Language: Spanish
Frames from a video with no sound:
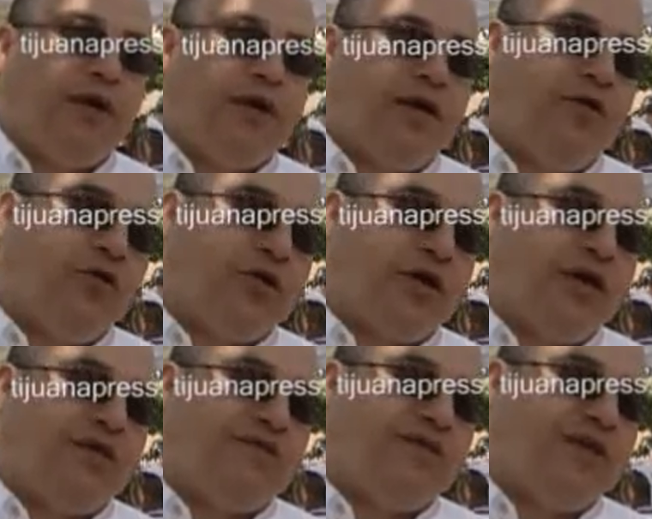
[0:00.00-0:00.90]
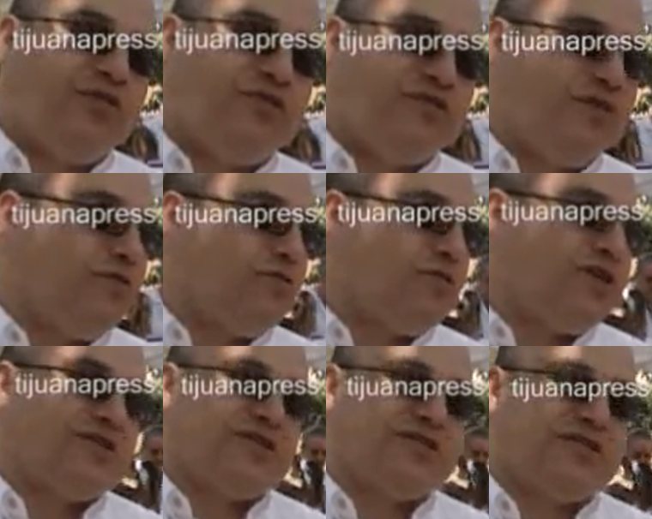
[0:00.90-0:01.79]
eh, lo que sí, los
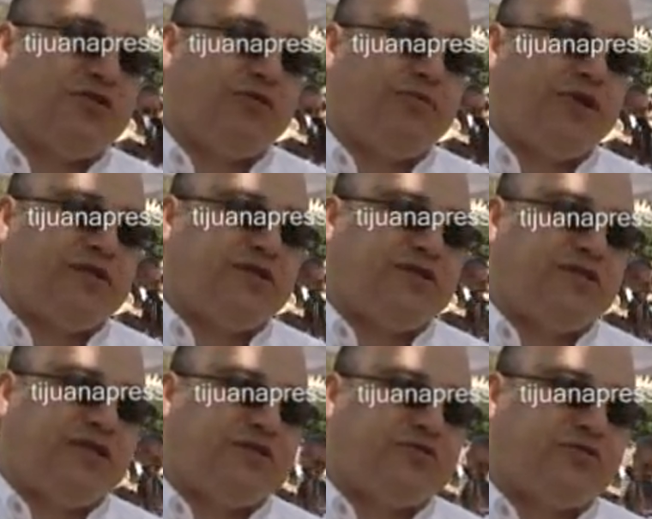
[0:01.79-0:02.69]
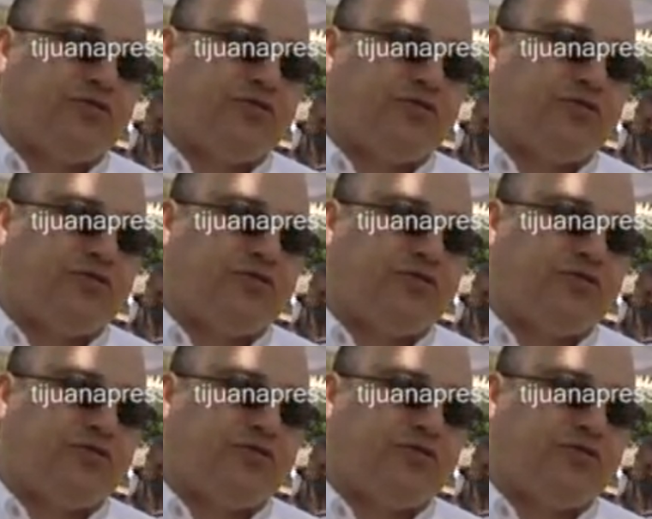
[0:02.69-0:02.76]
síntomas que se comparten es